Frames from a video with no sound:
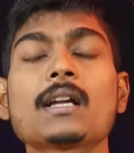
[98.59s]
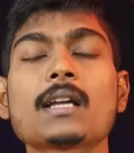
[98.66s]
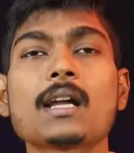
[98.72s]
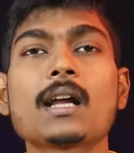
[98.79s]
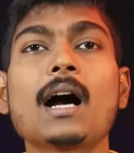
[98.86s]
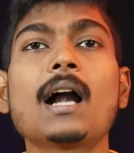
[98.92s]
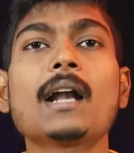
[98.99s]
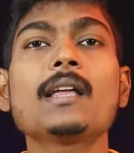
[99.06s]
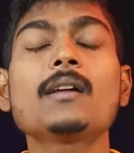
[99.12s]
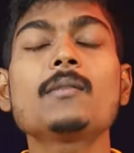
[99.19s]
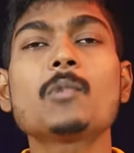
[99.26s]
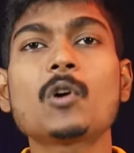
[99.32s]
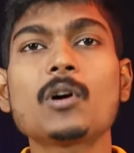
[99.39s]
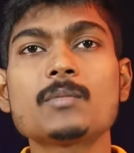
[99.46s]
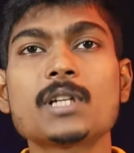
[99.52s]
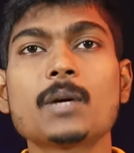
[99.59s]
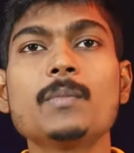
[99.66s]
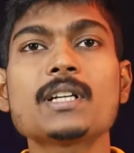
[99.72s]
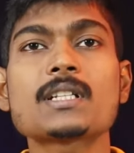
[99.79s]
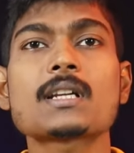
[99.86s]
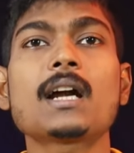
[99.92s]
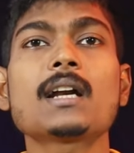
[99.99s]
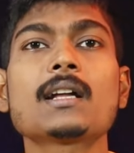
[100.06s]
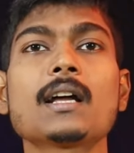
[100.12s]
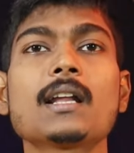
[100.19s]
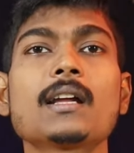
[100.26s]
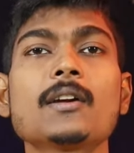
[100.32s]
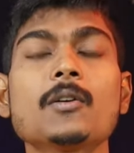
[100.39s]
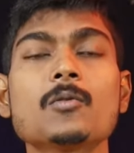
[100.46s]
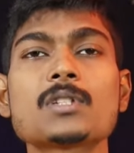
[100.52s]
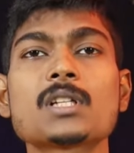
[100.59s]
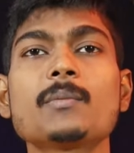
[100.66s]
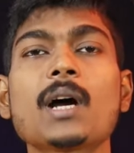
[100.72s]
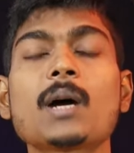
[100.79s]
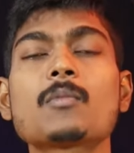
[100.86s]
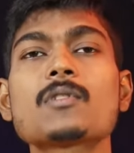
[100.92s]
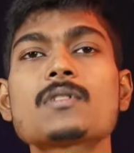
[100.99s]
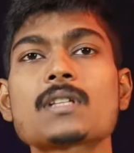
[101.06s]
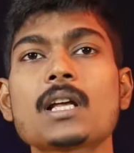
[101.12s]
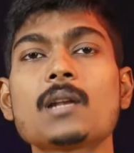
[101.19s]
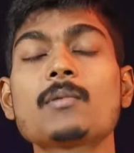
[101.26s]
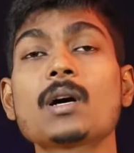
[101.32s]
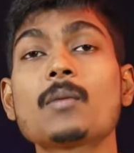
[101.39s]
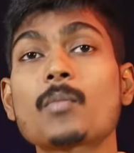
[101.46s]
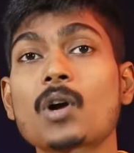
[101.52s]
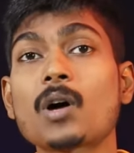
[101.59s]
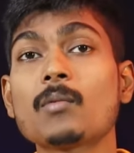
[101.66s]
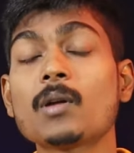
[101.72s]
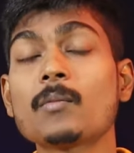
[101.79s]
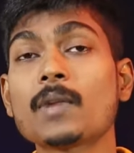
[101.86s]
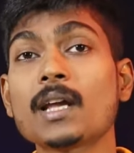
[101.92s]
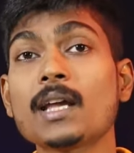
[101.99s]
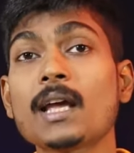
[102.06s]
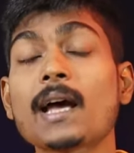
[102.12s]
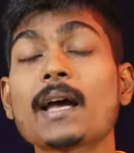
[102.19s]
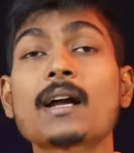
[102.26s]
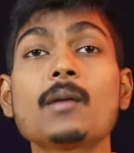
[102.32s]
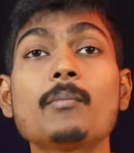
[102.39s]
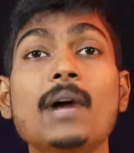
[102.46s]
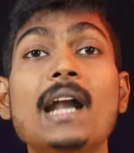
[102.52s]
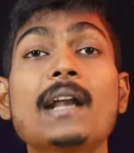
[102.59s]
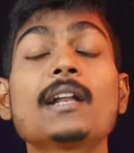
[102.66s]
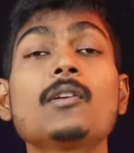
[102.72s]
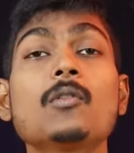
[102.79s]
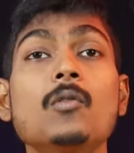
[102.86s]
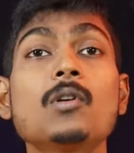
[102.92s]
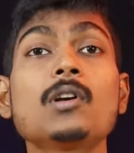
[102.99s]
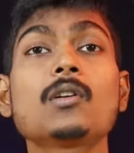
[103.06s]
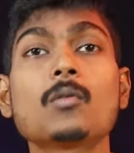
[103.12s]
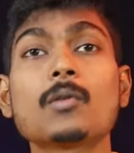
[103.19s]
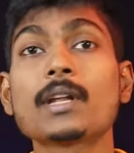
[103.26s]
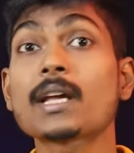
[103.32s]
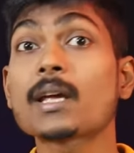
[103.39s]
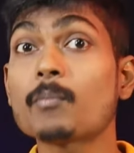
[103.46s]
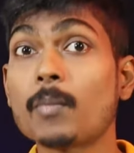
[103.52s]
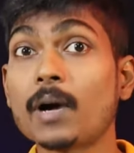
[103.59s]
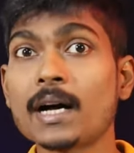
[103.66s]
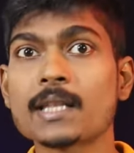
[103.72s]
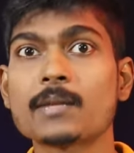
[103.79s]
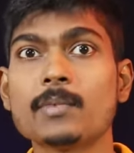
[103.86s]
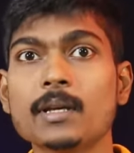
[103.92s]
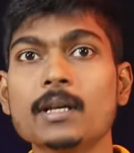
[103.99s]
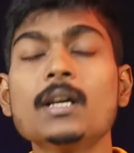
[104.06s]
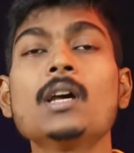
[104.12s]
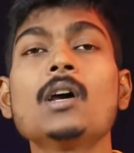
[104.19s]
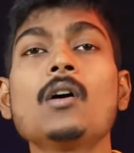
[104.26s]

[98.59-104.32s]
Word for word: कि गाड़ी को आप जब भी स्टार्ट करेंगे उस समय आपको सेल्फ का प्रॉब्लम नहीं आएगा बैटरी ओल्ड होने के बाद भी